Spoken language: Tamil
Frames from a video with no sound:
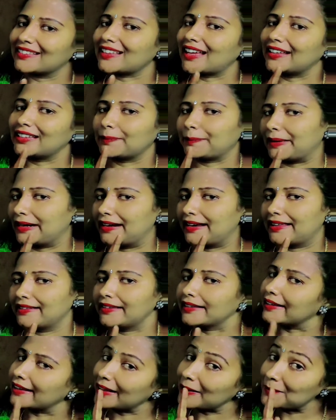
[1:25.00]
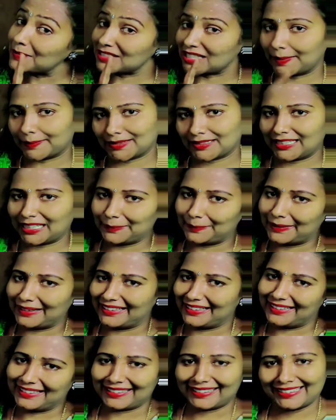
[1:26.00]
அது அதை பண்ணாதீங்க சப்ஸ்கிரைப்
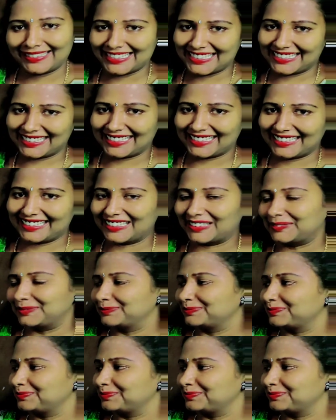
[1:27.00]
பண்ணிவிடுங்க சரிங்களா